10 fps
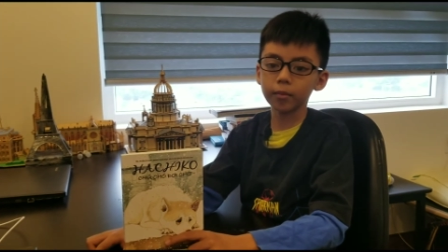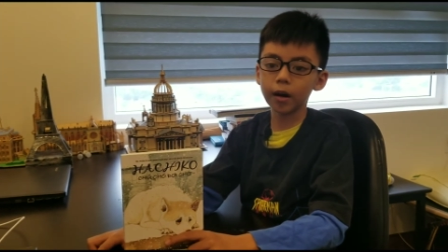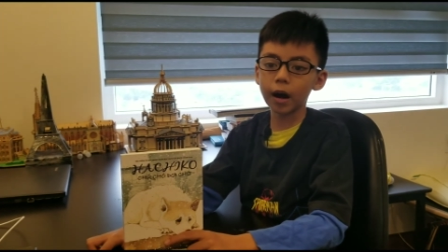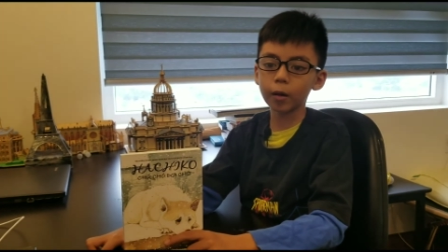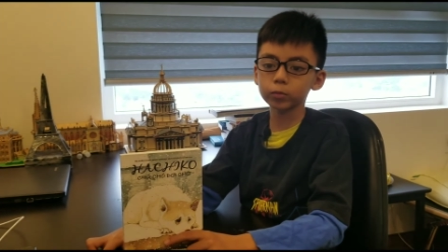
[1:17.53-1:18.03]

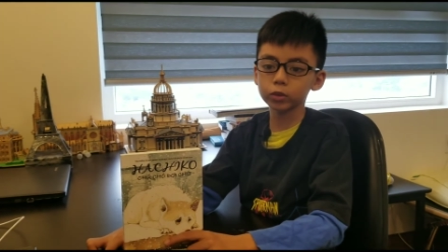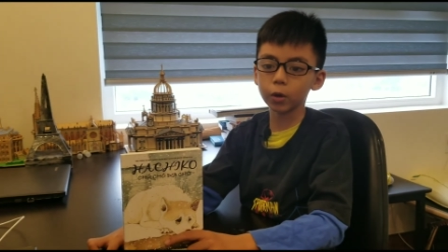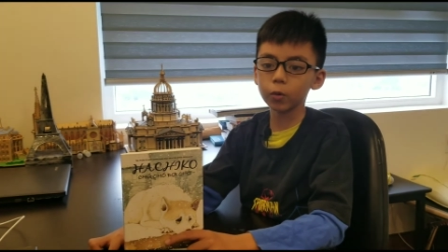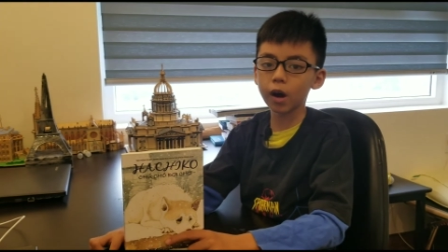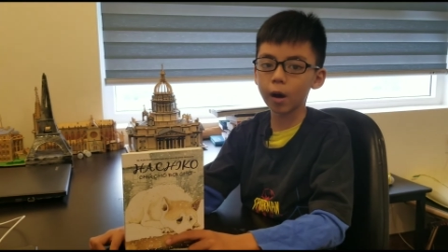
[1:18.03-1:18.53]
mà ông
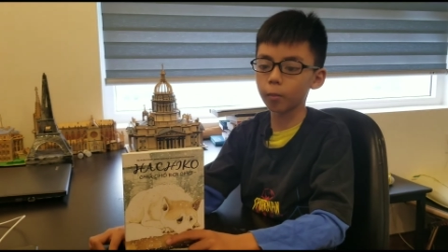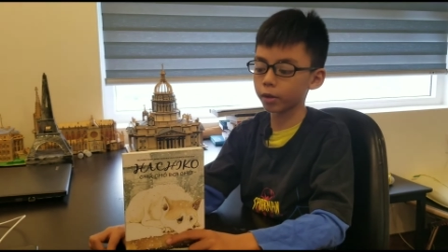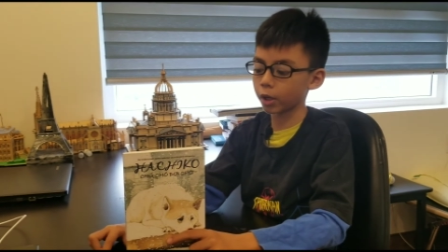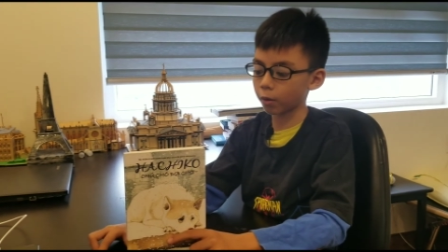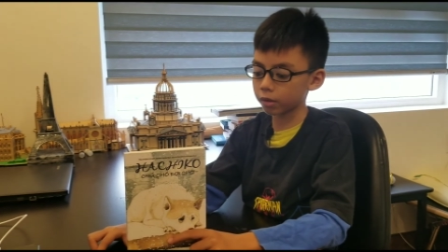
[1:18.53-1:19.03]
chủ không
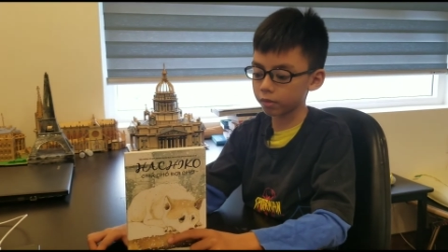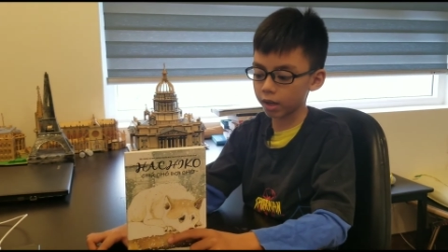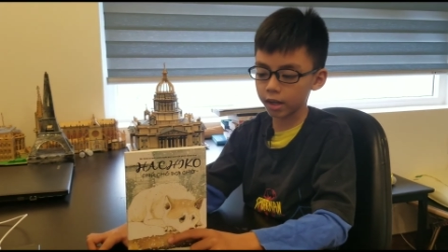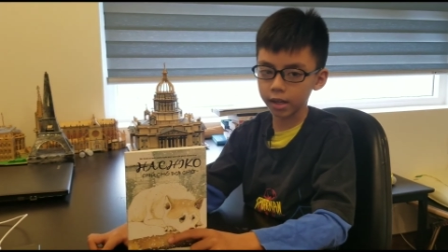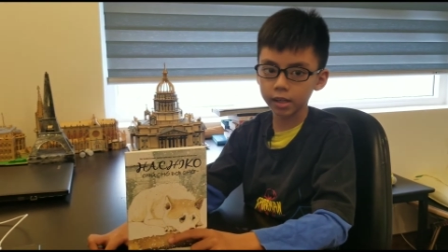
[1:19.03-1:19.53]
bao giờ quay
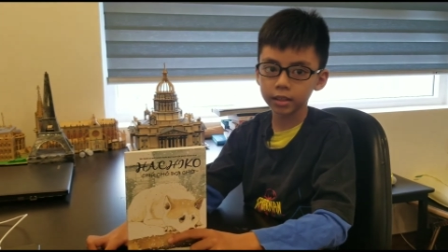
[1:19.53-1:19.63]
về